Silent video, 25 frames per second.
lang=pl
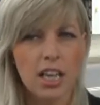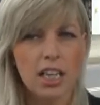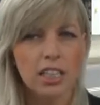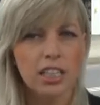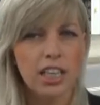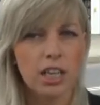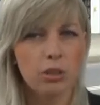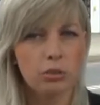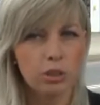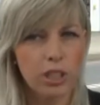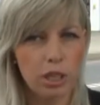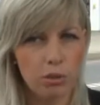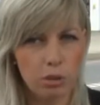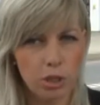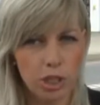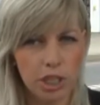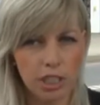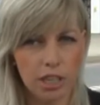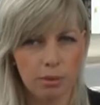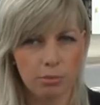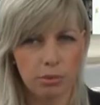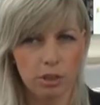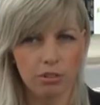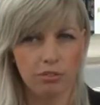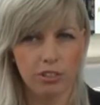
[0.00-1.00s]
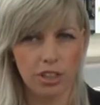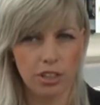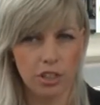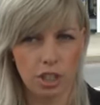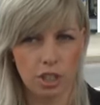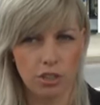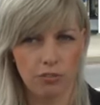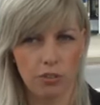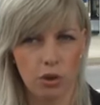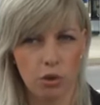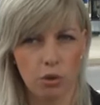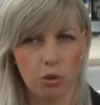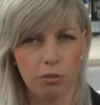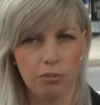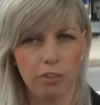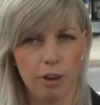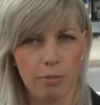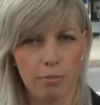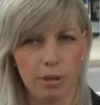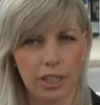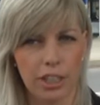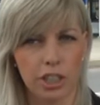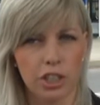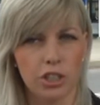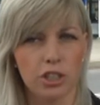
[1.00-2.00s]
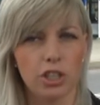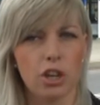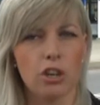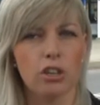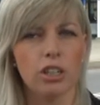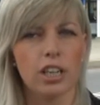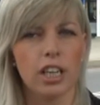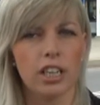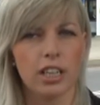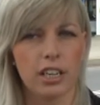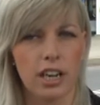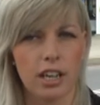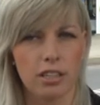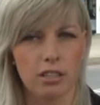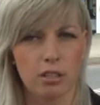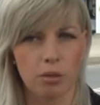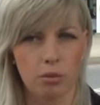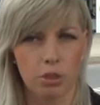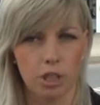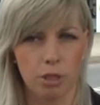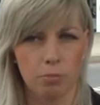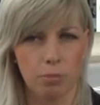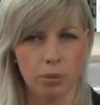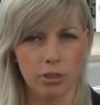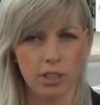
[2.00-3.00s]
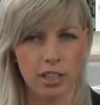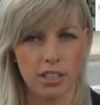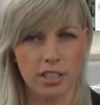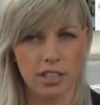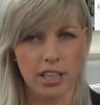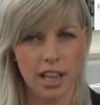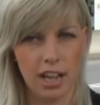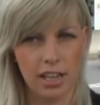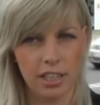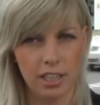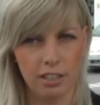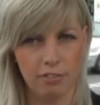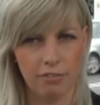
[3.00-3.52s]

Jak udało się nam dowiedzieć, wokół fabryki ciągle kręcą się potencjalni